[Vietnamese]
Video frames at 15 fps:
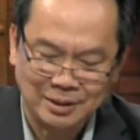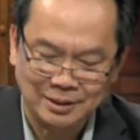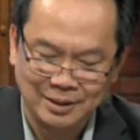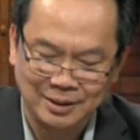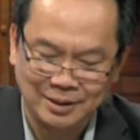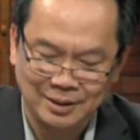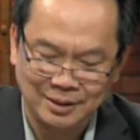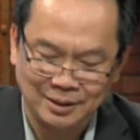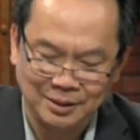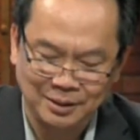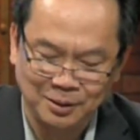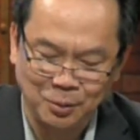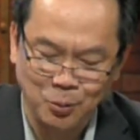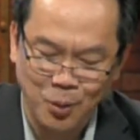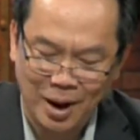thì
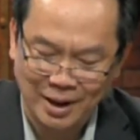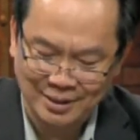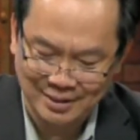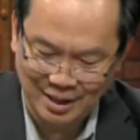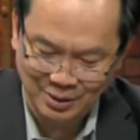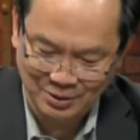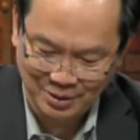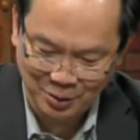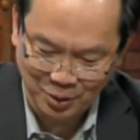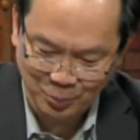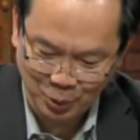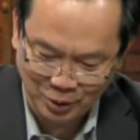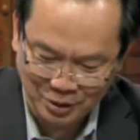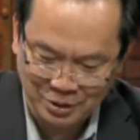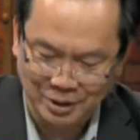cộng hòa sẽ chỉ còn
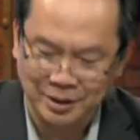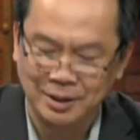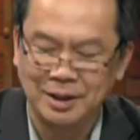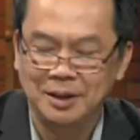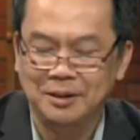một người